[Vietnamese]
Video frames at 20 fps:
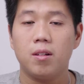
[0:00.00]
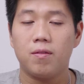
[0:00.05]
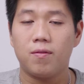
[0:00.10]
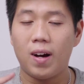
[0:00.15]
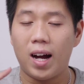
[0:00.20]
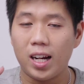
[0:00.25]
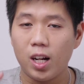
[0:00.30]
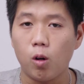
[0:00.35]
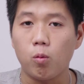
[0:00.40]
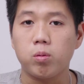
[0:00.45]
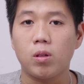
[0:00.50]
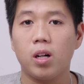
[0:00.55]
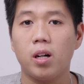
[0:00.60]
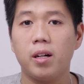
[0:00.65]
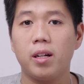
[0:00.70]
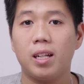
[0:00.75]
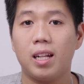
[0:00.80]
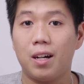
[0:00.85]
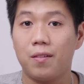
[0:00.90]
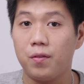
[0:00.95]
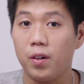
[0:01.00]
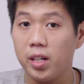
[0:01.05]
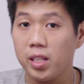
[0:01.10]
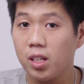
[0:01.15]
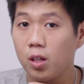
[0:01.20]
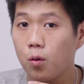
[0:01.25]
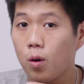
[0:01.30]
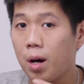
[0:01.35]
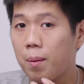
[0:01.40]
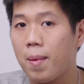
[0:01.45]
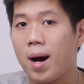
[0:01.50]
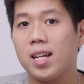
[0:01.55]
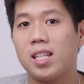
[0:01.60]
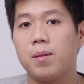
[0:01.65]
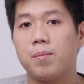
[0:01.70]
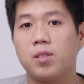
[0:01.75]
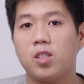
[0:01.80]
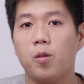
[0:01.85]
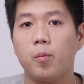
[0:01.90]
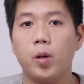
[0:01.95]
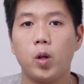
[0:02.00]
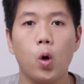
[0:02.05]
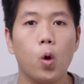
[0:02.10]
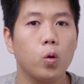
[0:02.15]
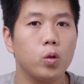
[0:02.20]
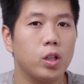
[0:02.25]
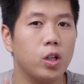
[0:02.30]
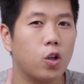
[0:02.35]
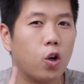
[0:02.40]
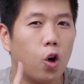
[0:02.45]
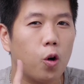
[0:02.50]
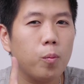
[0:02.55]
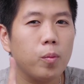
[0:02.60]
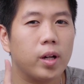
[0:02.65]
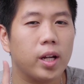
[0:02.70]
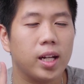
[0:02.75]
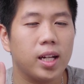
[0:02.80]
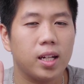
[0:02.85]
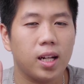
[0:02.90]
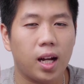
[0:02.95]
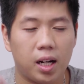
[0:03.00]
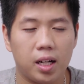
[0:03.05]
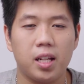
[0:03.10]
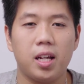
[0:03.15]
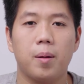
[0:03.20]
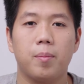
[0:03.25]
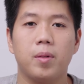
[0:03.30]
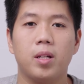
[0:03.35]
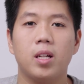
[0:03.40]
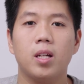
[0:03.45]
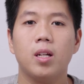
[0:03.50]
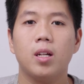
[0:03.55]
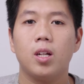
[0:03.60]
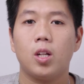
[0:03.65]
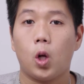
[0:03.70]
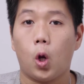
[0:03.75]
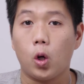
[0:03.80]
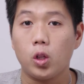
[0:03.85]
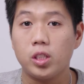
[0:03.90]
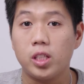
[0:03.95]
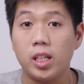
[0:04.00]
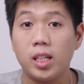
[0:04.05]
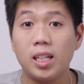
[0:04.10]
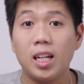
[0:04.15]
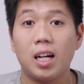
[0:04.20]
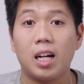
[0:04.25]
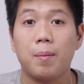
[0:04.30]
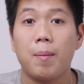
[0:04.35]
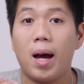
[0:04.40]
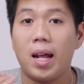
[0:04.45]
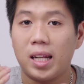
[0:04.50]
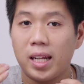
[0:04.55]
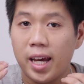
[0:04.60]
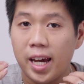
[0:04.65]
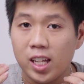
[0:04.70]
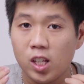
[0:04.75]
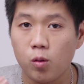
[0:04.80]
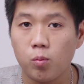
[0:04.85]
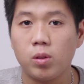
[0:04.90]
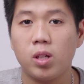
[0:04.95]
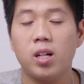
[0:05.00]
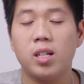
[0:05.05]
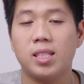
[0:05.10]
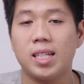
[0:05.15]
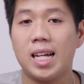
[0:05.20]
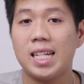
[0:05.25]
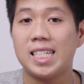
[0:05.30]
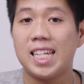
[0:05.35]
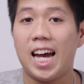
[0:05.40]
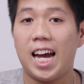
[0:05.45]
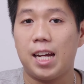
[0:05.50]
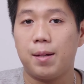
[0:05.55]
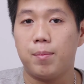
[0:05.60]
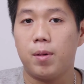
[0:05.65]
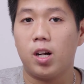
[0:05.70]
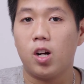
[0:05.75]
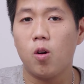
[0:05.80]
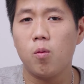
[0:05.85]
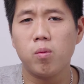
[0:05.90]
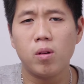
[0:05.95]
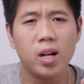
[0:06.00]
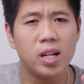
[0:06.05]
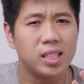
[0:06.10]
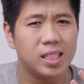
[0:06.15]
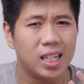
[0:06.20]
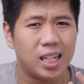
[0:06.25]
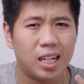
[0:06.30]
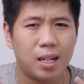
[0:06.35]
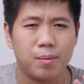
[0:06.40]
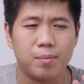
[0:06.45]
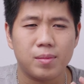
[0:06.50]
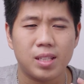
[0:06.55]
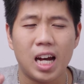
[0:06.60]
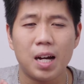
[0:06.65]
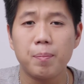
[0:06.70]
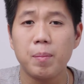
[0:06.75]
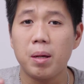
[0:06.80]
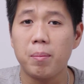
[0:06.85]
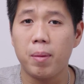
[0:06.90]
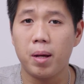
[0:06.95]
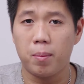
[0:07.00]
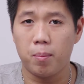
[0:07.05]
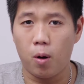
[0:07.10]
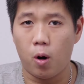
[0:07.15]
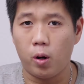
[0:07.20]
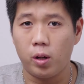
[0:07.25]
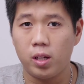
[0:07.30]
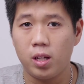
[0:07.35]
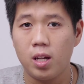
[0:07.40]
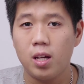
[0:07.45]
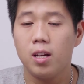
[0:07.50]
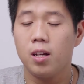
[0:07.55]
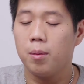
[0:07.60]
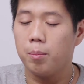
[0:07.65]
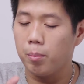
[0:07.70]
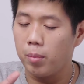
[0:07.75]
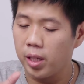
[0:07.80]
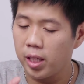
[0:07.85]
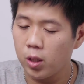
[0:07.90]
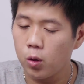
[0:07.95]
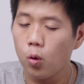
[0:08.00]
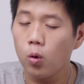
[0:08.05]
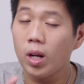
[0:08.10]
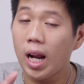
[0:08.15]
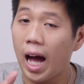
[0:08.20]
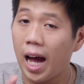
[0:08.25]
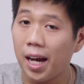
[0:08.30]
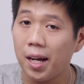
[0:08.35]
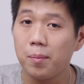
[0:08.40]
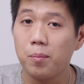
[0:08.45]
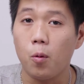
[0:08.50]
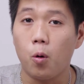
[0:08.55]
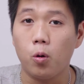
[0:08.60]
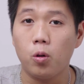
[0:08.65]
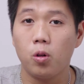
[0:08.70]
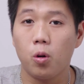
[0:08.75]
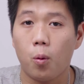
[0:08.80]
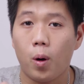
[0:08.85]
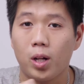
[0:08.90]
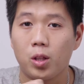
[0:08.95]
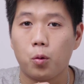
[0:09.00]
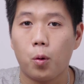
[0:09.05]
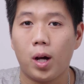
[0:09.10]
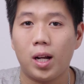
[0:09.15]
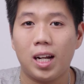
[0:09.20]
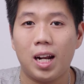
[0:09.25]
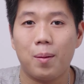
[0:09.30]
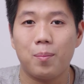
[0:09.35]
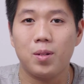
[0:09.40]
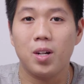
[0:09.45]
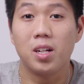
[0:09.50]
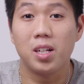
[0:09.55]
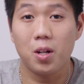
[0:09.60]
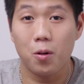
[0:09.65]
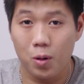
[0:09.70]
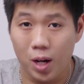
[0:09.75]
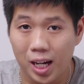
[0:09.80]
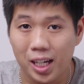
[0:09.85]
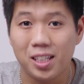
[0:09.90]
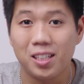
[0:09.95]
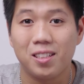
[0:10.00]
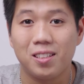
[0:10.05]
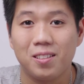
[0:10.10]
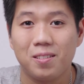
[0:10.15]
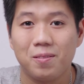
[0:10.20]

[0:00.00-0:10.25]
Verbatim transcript: và đồng thời là với những loa 360 độ thì có một cái đặc điểm ấy đó chính là các bạn nghe trong thời gian dài mà không gây ra cảm giác bị mệt mỏi Blitzwood AS4 hoàn toàn làm được điều này